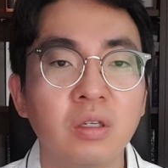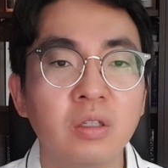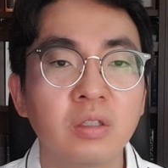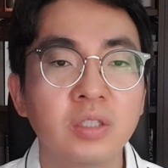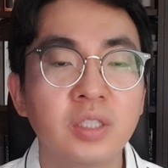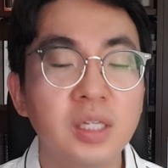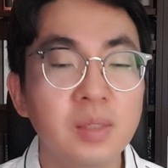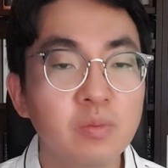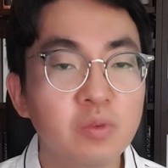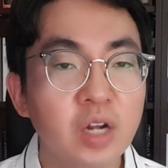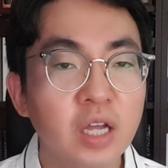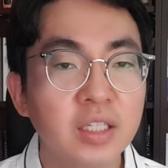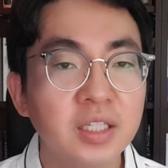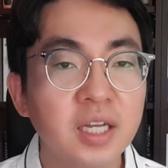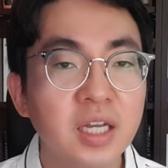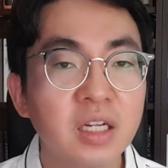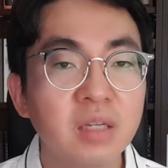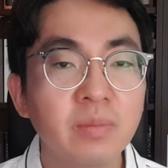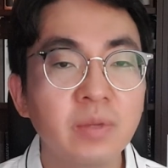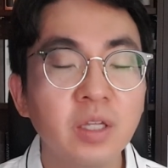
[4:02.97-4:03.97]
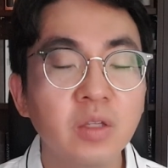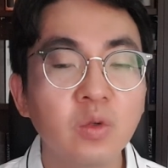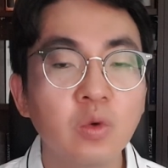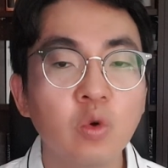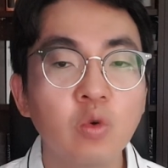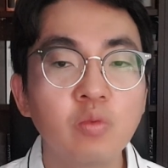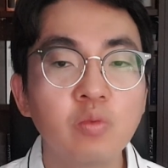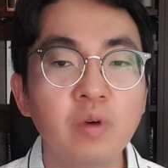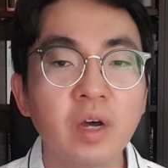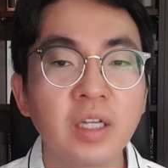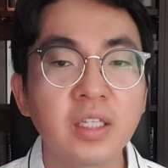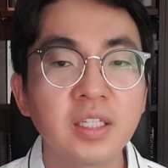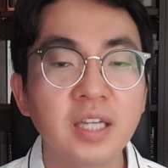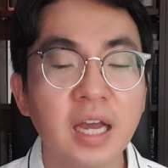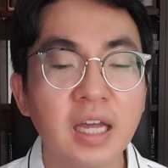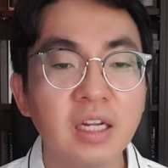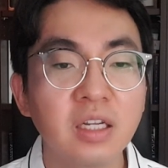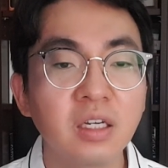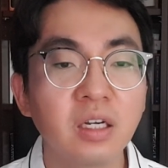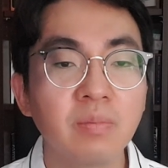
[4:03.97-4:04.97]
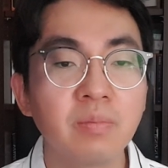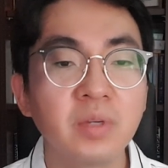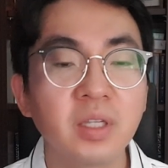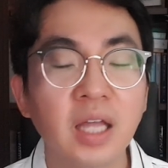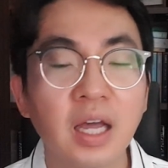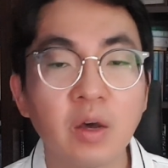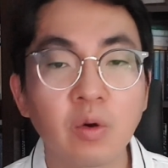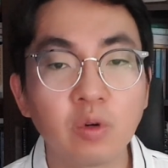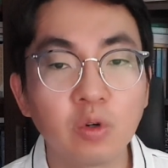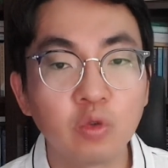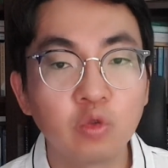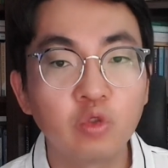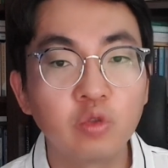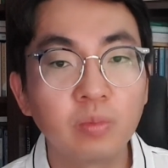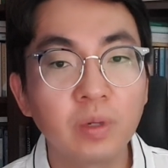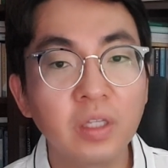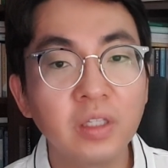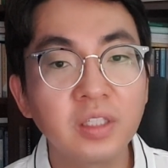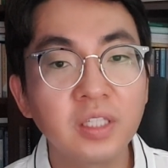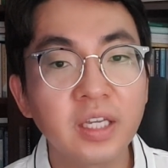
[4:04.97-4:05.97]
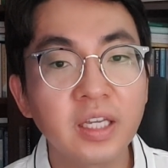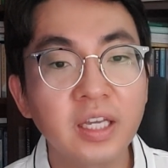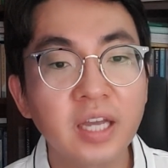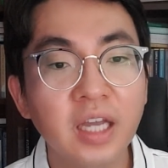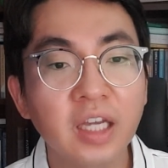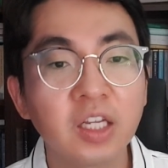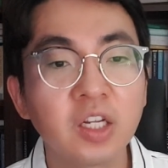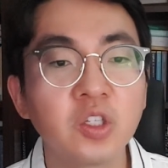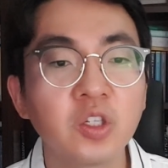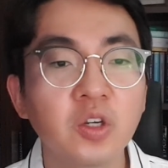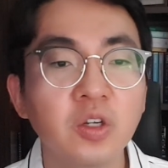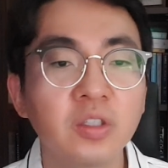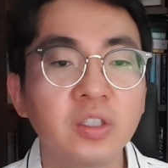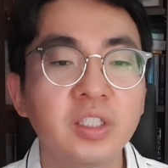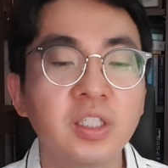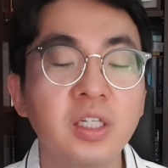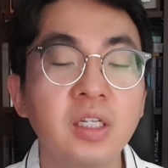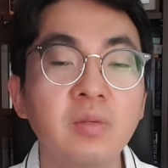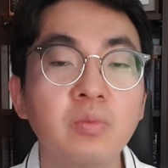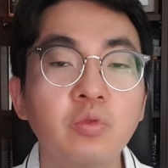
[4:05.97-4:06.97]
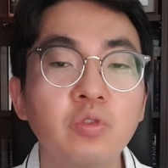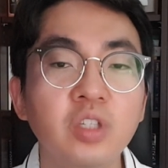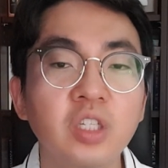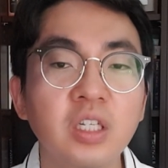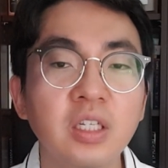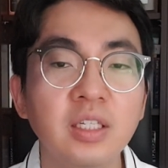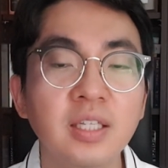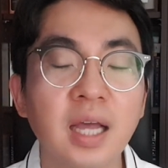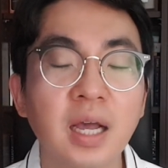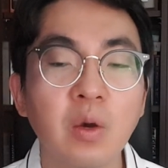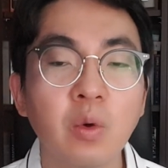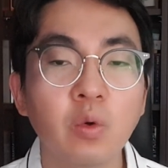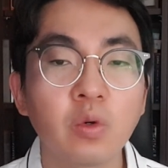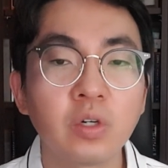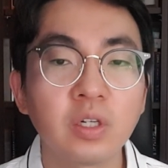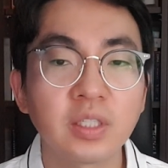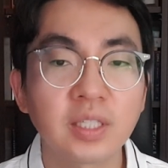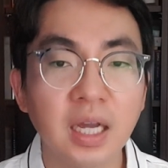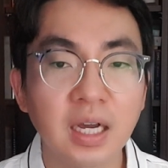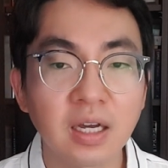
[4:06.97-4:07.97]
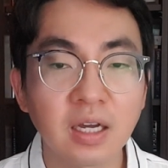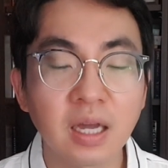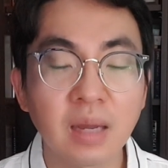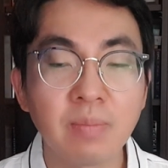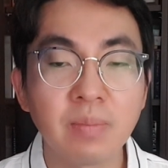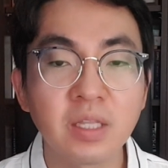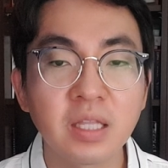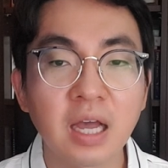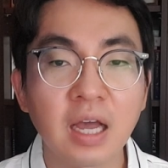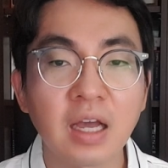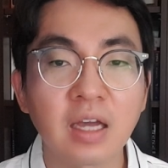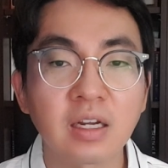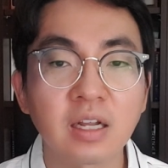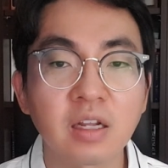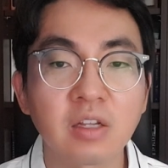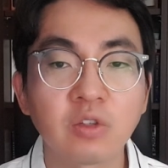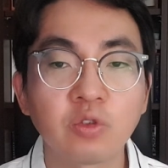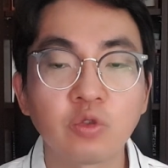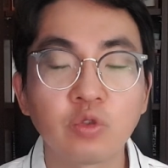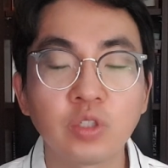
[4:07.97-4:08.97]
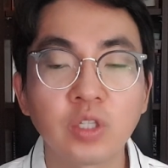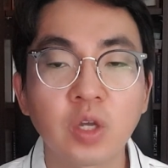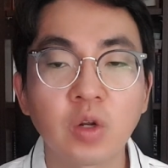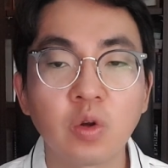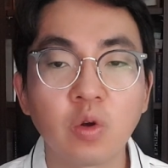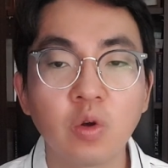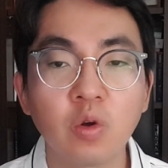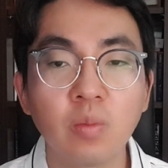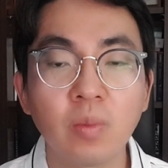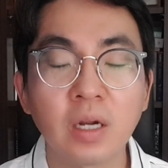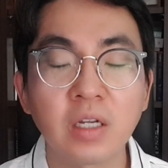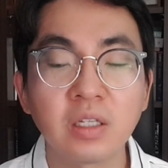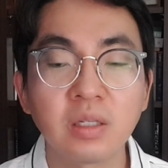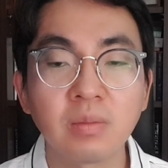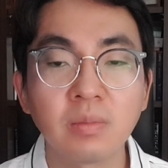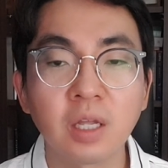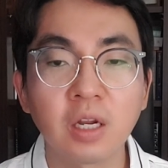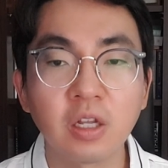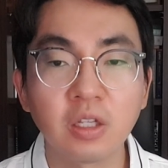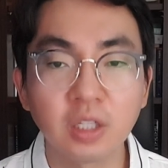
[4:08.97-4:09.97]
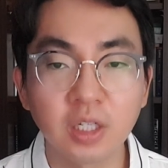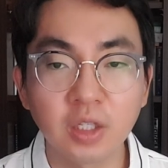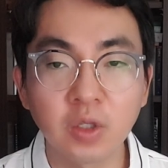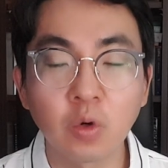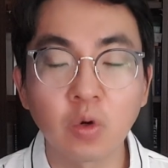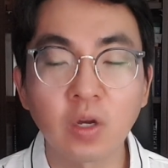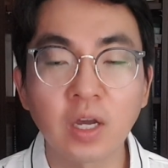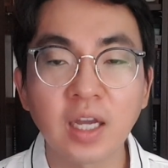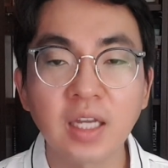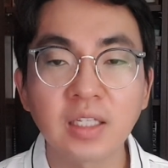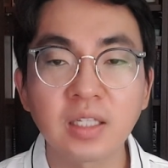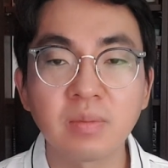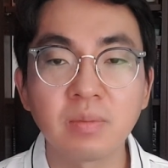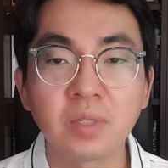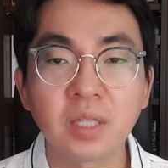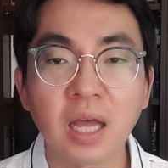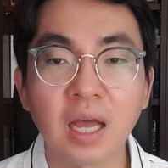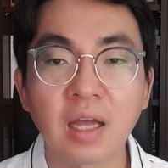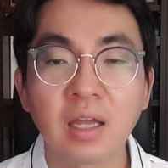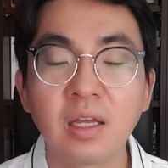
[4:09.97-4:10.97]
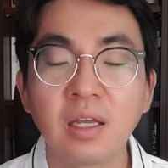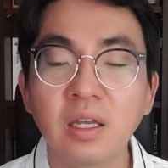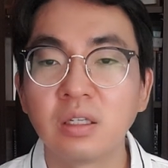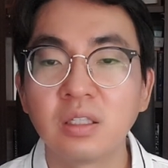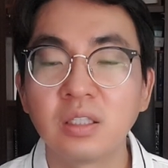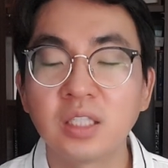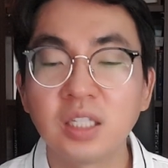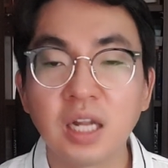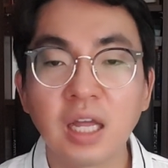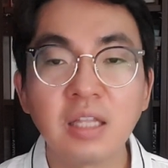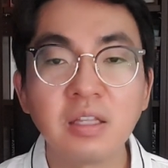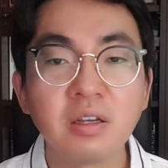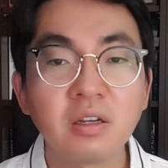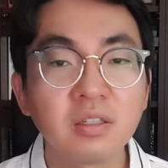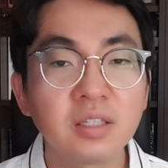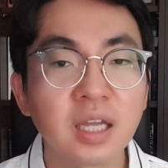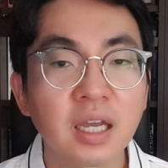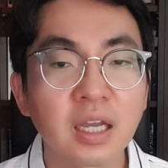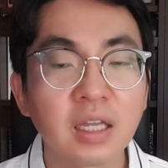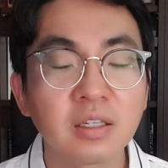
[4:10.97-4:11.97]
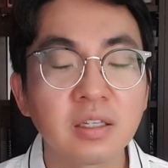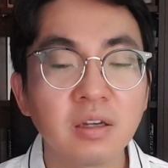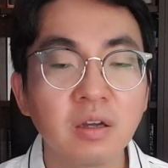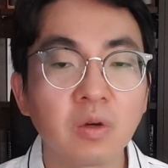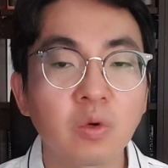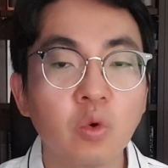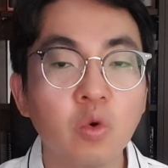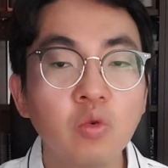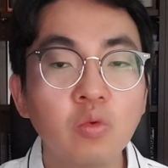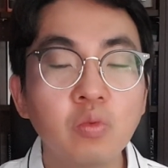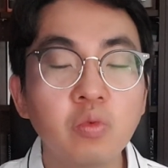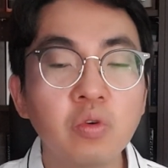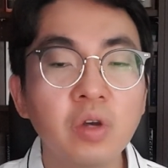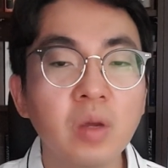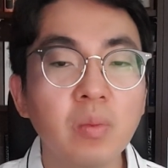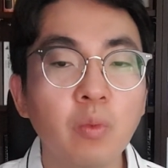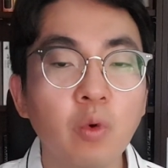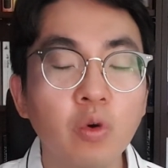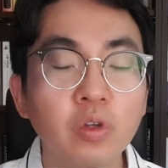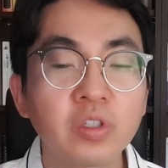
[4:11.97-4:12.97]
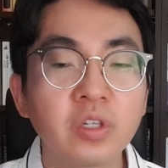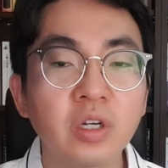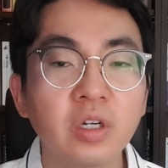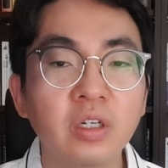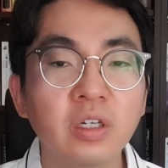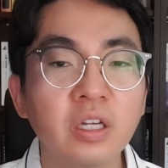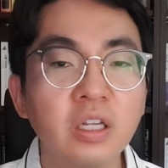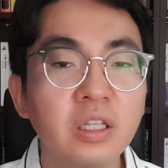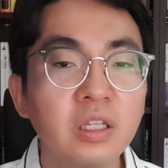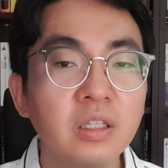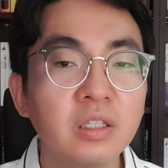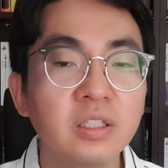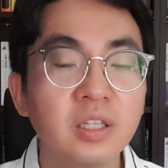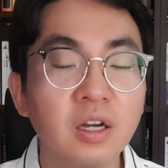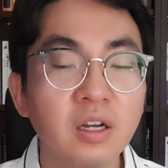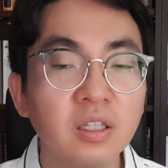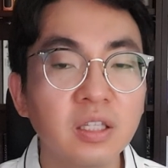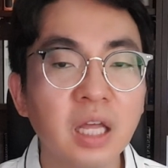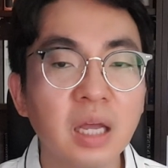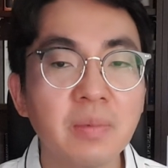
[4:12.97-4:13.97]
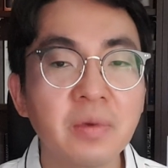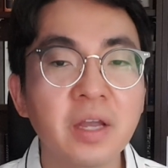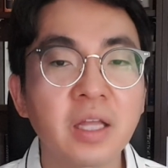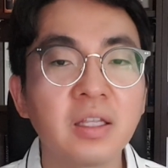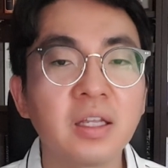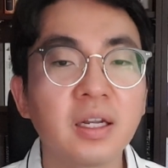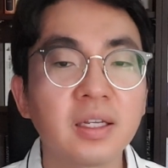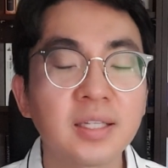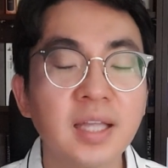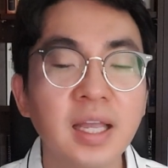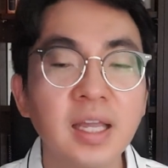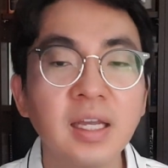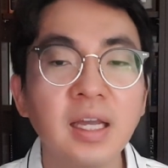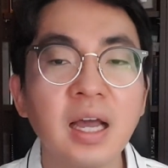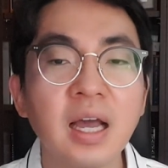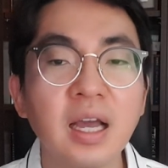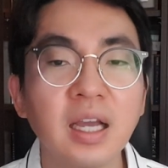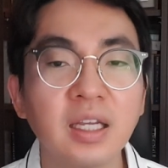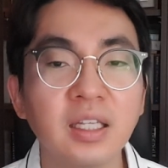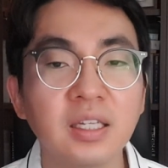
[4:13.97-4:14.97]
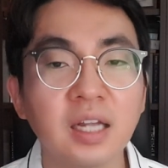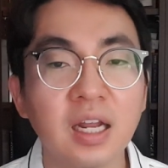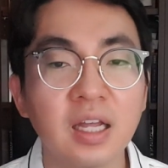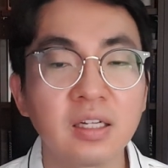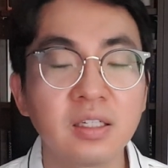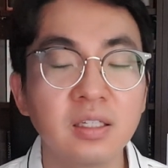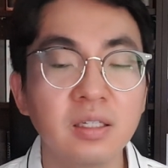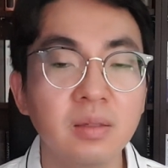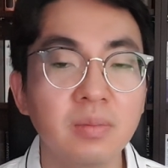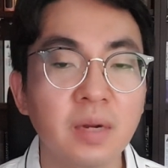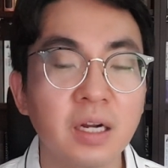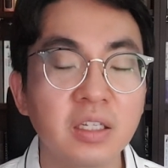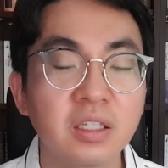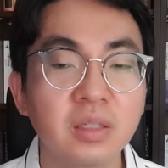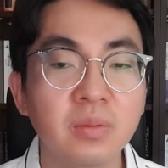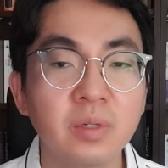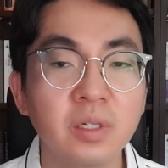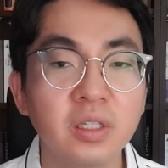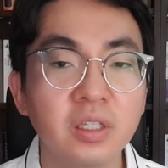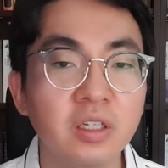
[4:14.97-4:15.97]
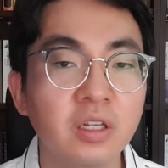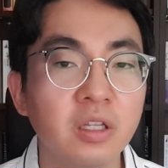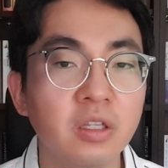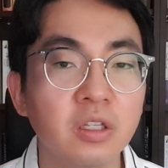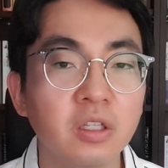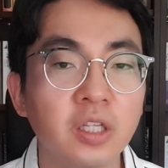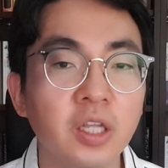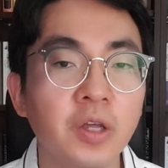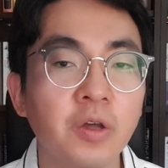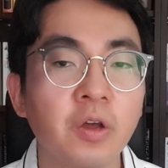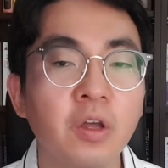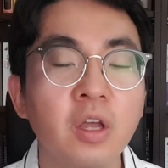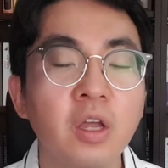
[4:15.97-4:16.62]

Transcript: 질문하지 않으면 공부하지 않은 겁니다. 오늘 두 번째 이야기는요, 질문이 사고를 자극합니다 라는 주제로 말씀 나눠 드리도록 하겠습니다. 지난 영상에서 공부의 목적은 정답이 아니라 생각이라는 말씀을 드렸는데요,